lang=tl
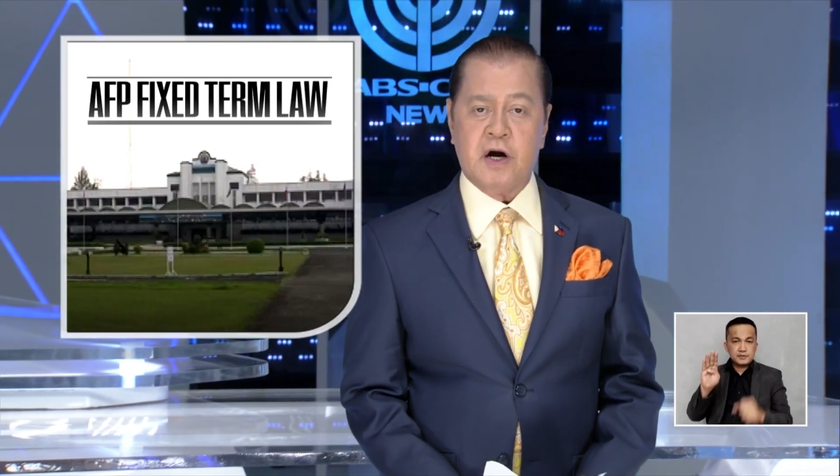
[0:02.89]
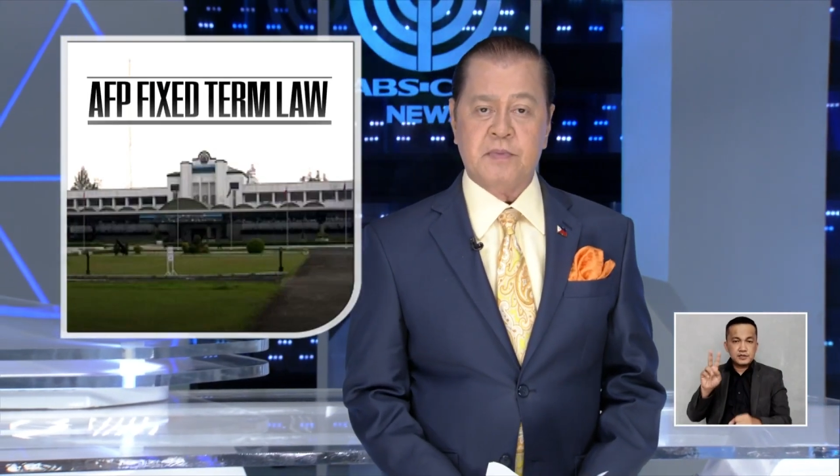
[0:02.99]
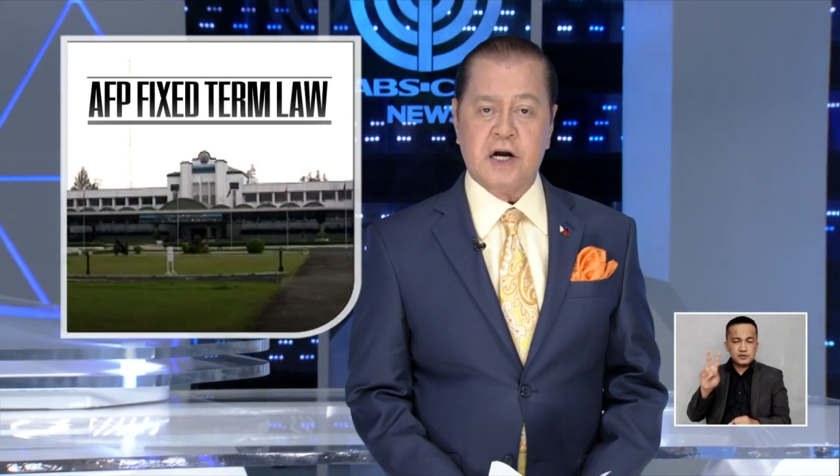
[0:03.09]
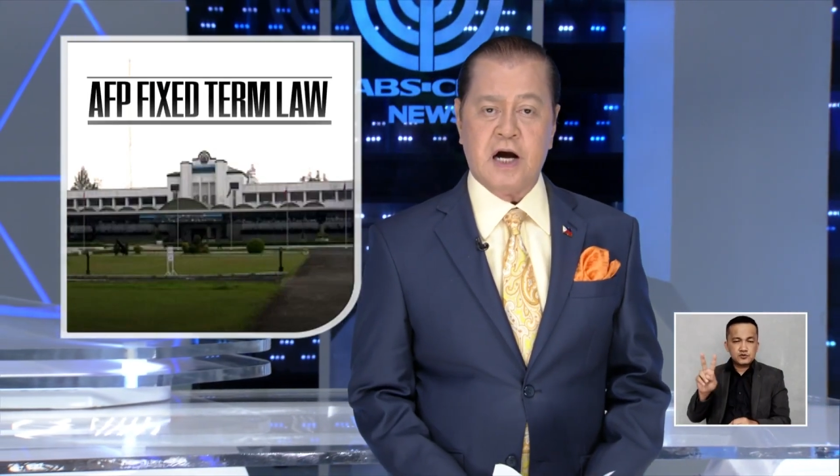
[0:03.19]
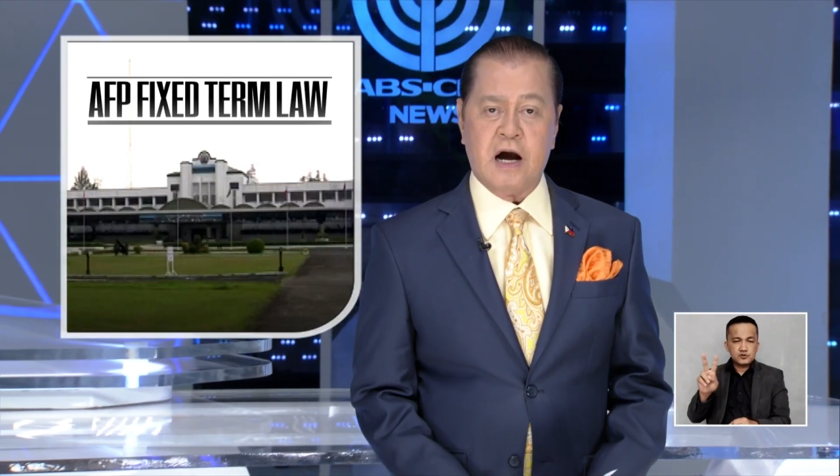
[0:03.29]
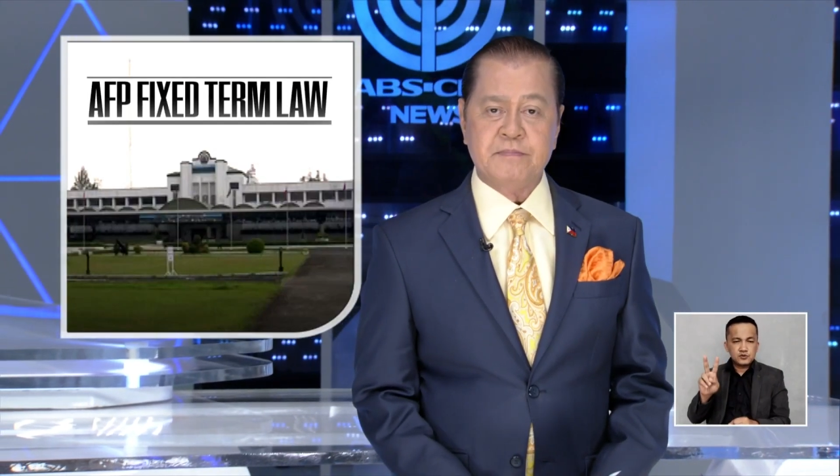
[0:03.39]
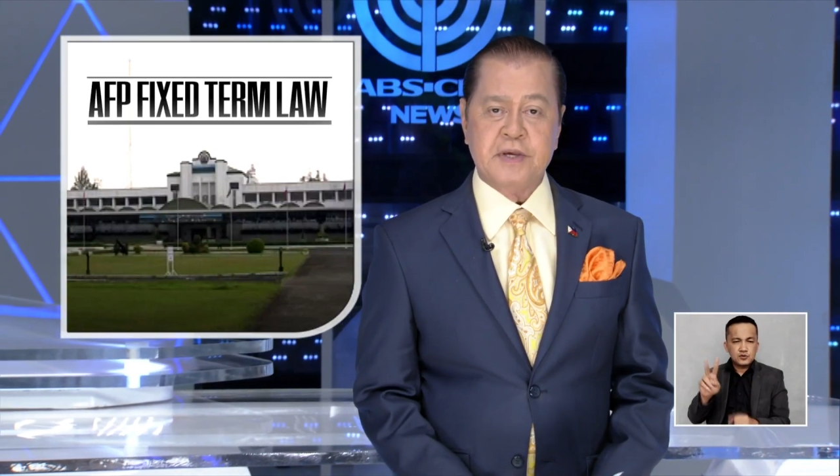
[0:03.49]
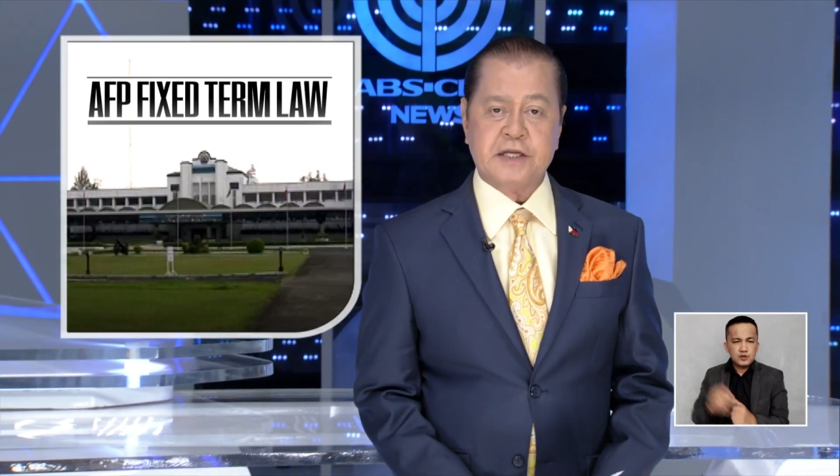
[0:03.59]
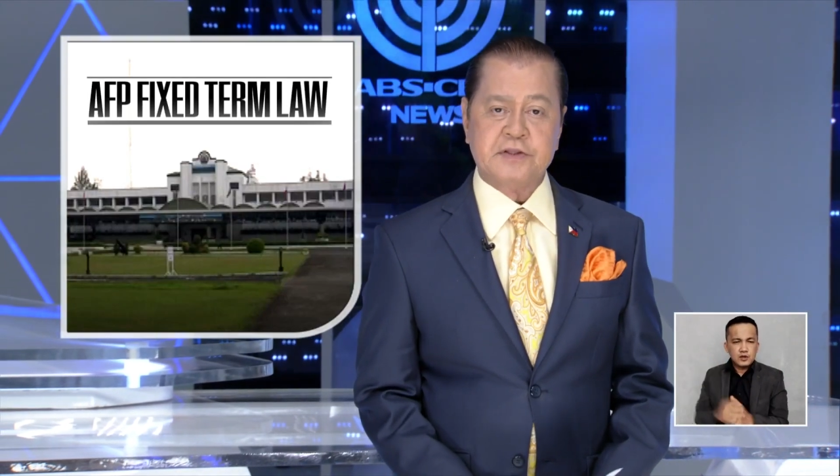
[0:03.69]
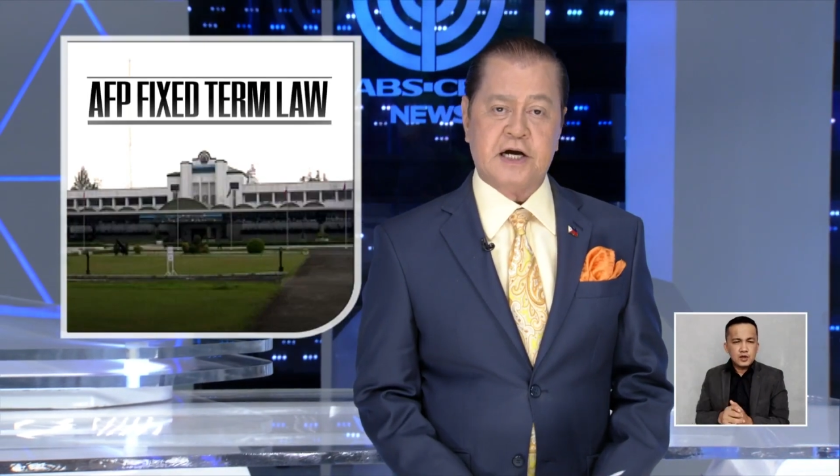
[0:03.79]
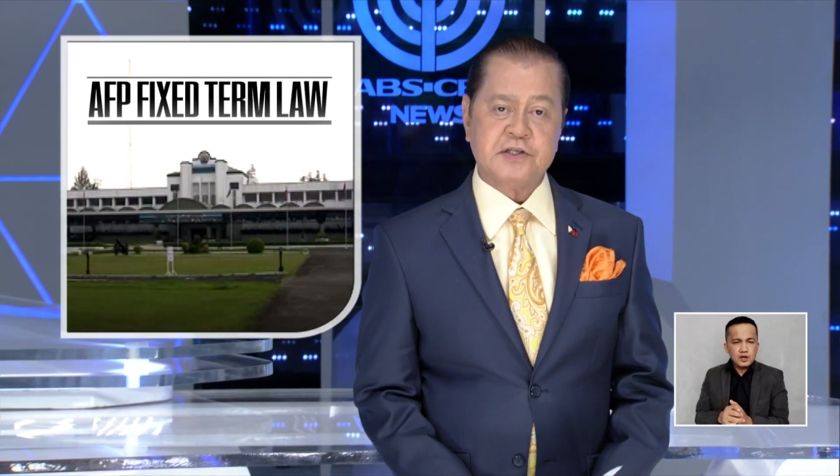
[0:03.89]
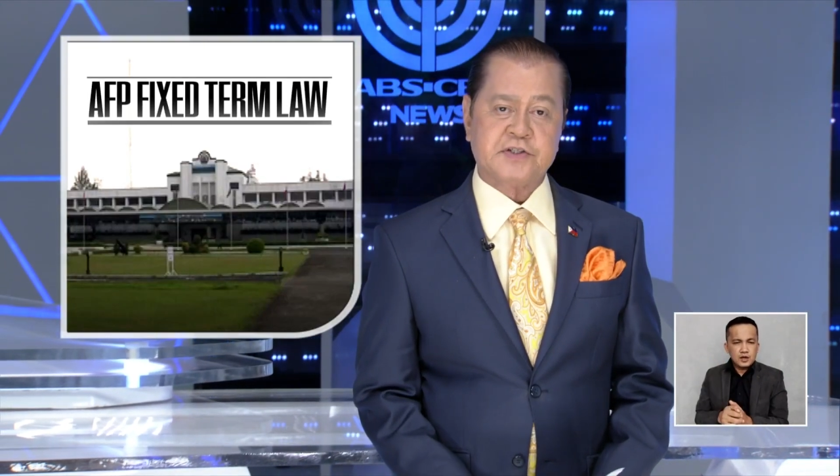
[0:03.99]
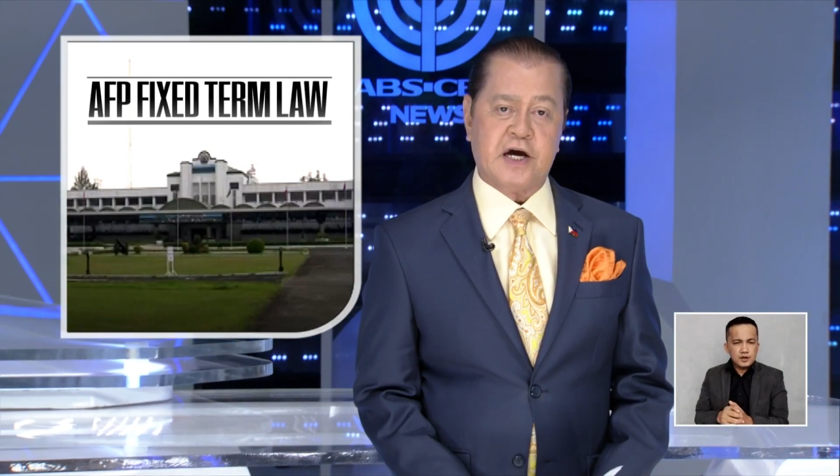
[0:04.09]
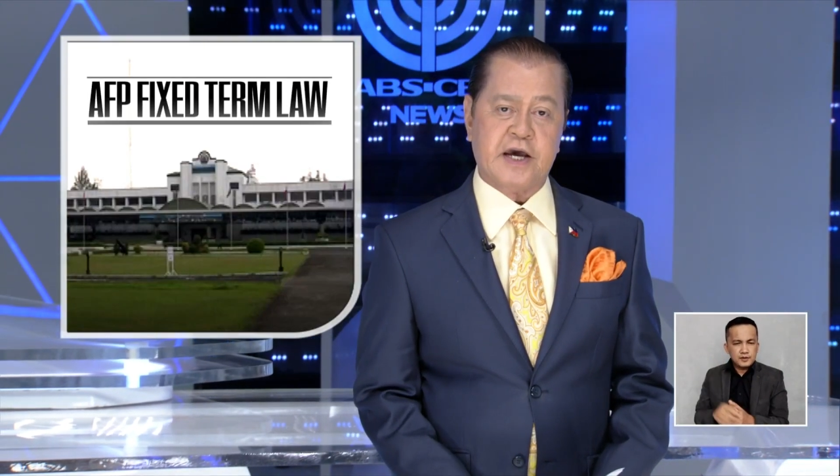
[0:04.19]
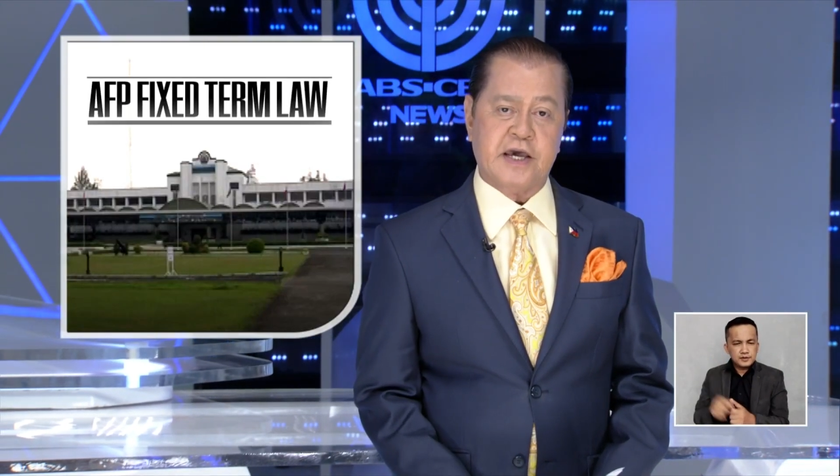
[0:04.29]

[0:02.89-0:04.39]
ang mga amyenda sa